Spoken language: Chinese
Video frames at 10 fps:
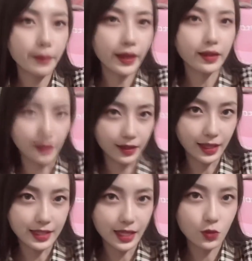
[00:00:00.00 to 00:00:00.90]
那大家
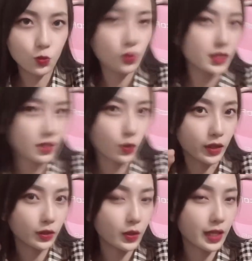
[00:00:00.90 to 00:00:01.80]
如果喜欢的
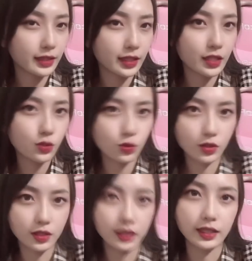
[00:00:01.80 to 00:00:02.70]
呢，就可
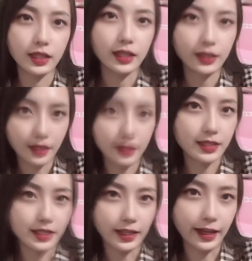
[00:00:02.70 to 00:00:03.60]
以 get 起
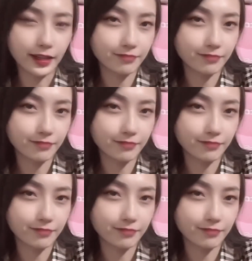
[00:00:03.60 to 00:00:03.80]
来了。